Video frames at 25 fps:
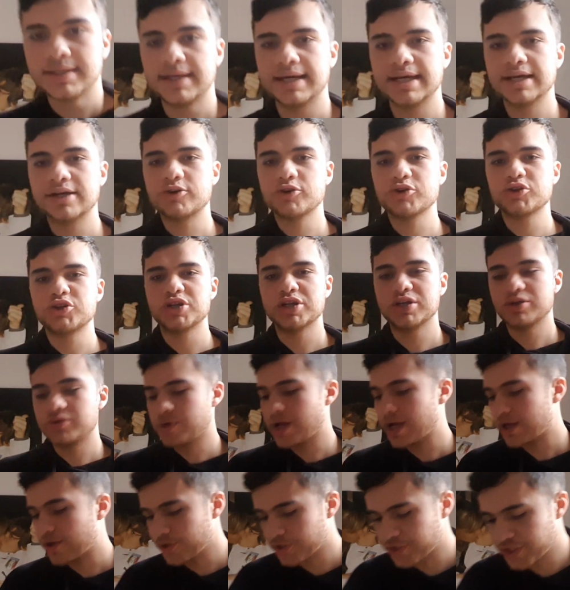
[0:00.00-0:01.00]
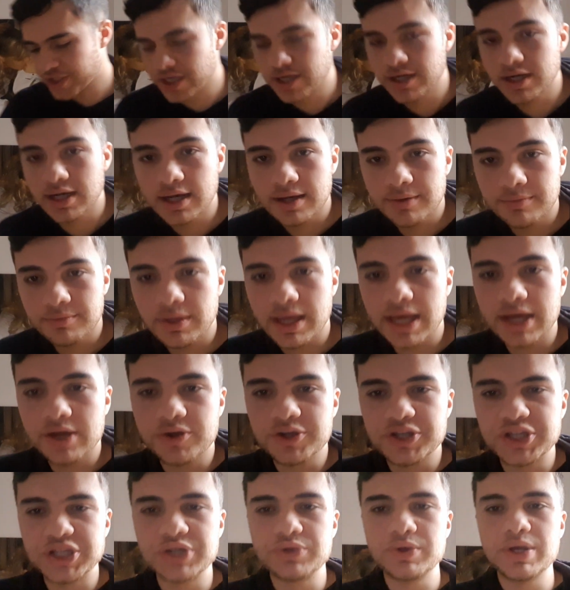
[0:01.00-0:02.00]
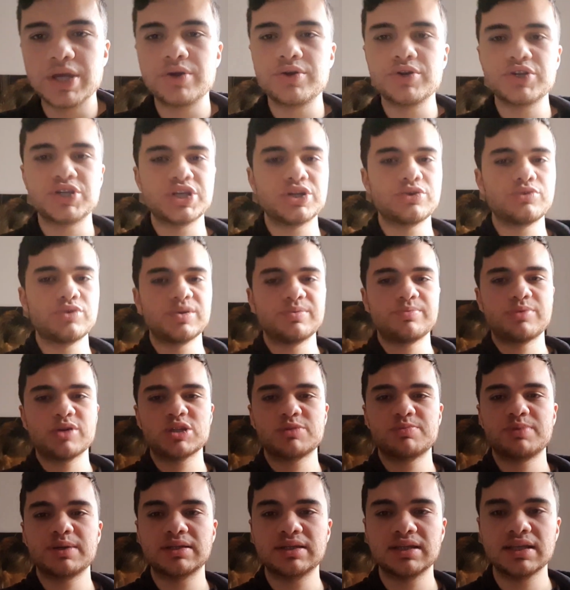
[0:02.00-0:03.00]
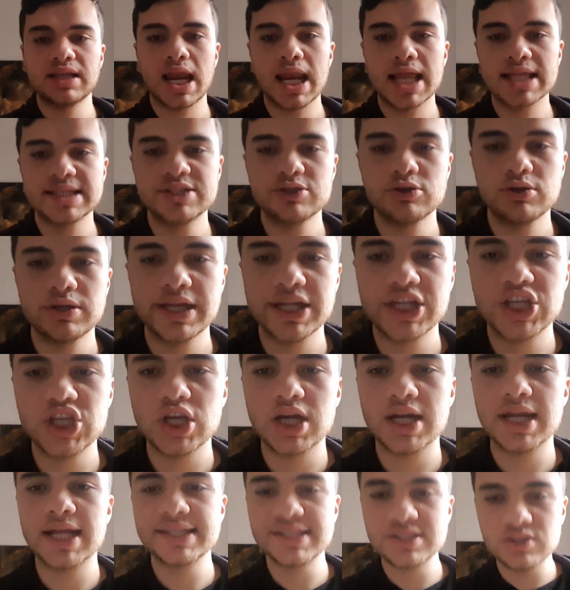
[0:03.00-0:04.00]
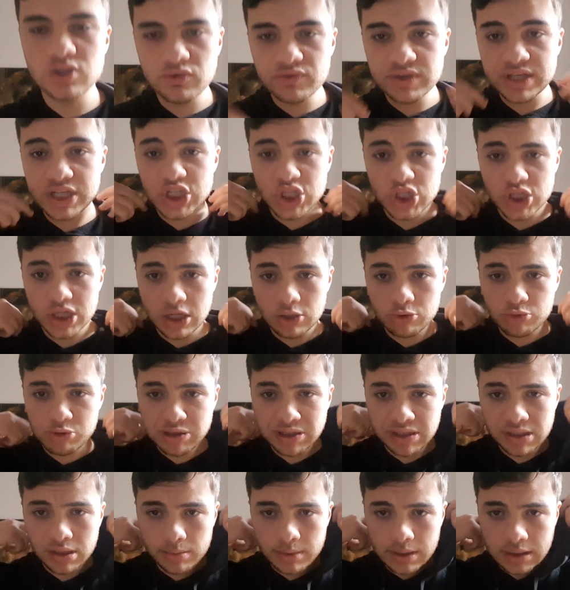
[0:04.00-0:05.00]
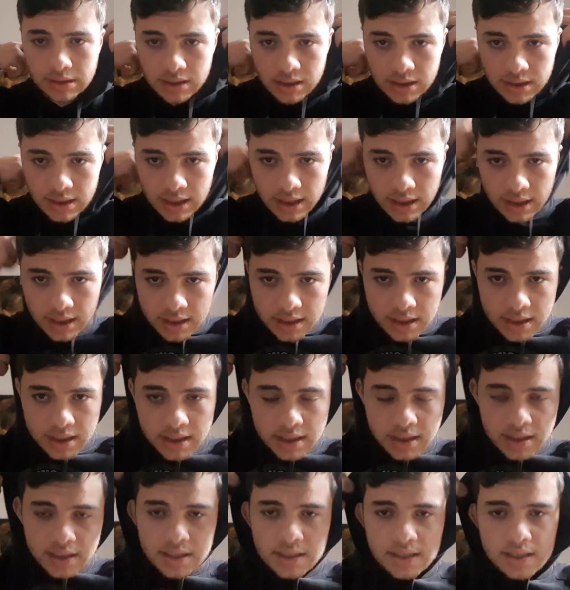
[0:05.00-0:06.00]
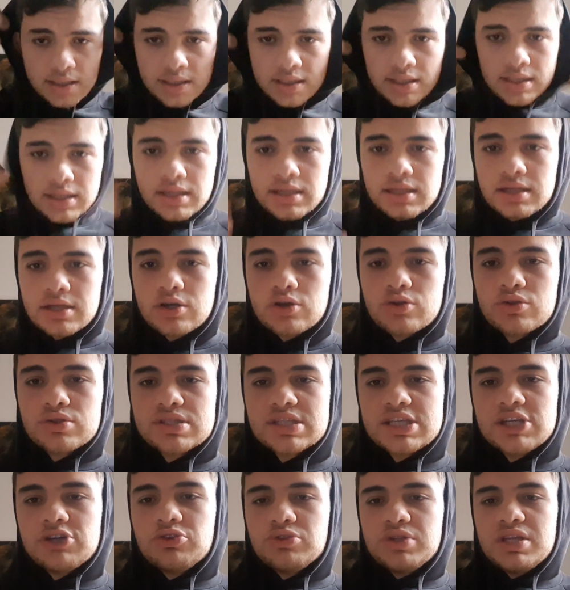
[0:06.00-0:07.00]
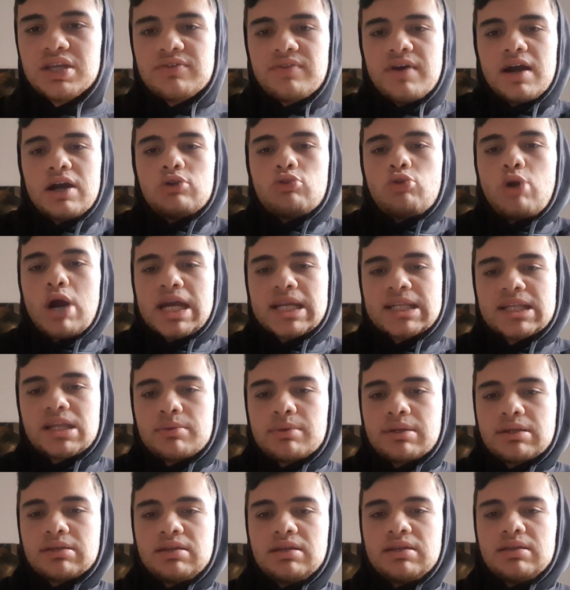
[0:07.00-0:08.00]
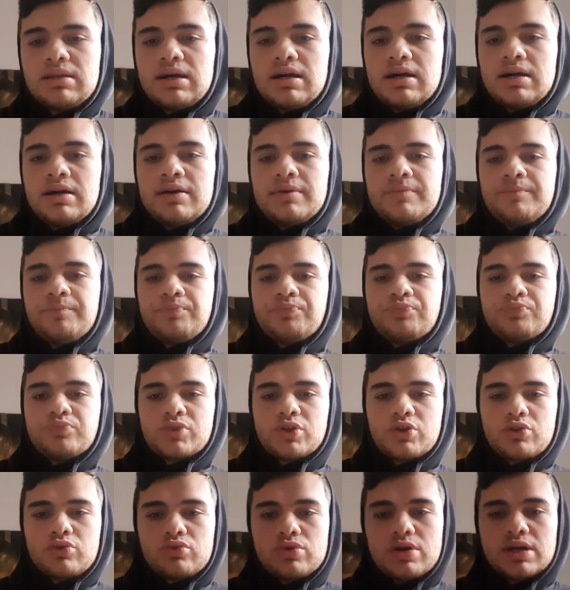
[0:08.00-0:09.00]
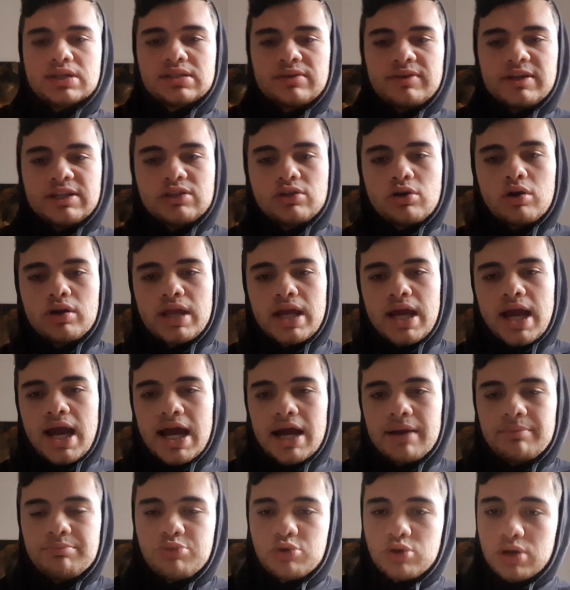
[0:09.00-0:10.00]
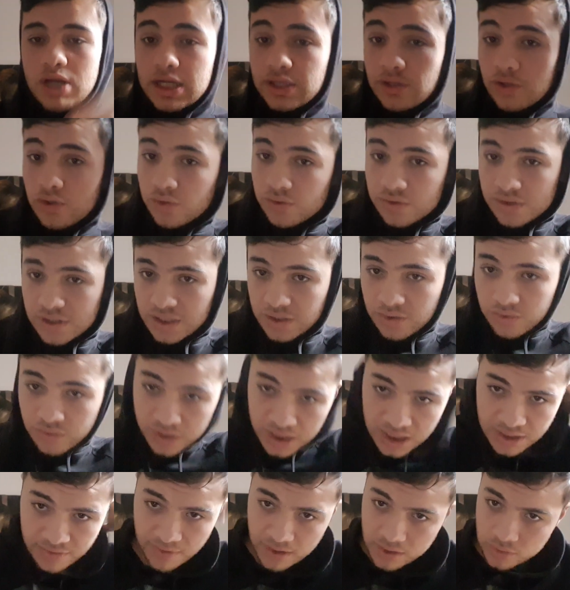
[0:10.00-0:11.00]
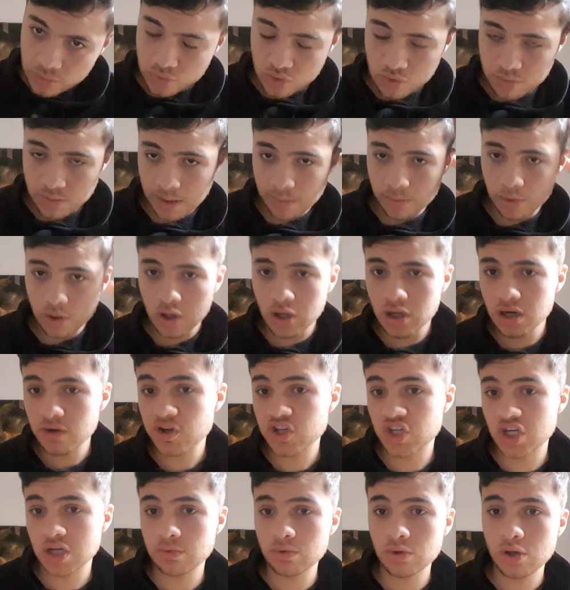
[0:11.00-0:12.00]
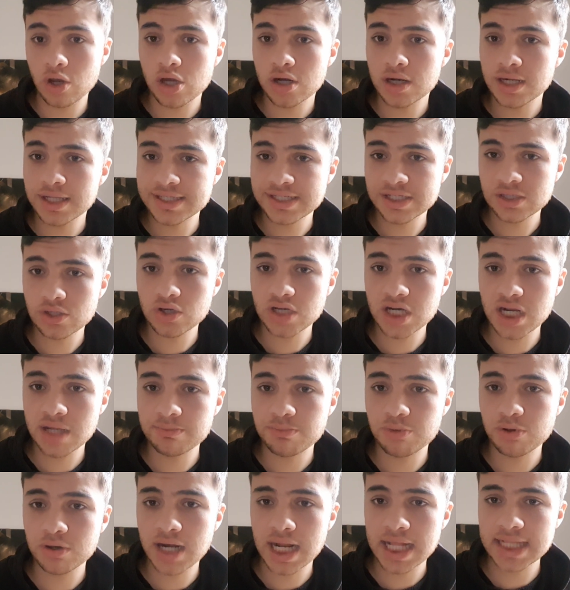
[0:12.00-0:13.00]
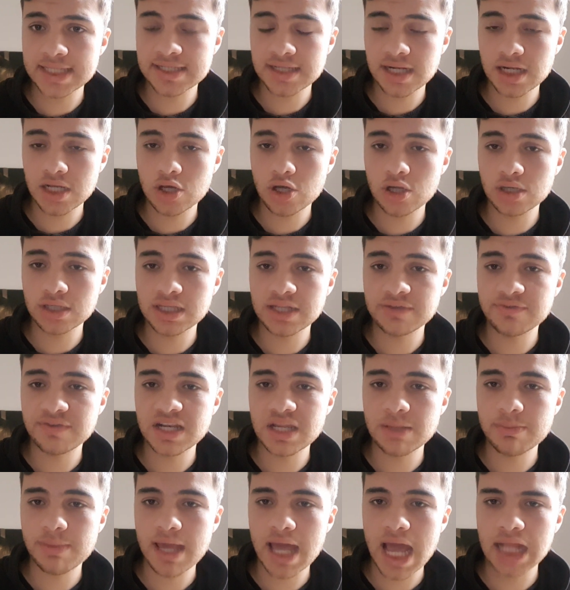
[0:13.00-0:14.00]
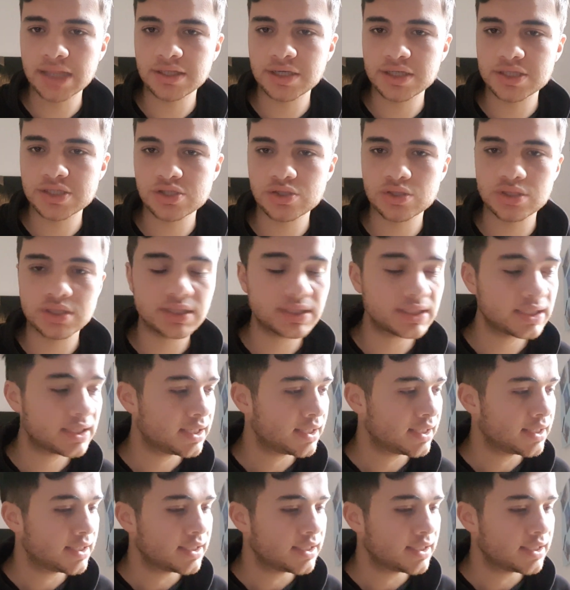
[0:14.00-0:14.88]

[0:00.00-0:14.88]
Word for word: Eccoci qui, eccoci qui, eccoci qui, eccoci qui. Post partita Lazio-Lecce. La Lazio vince la quinta partita consecutiva, quarta partita, quarta vittoria in campionato consecutiva. Non subiamo gol, facciamo un gol nel secondo tempo grazie al gol di Felipe Anderson.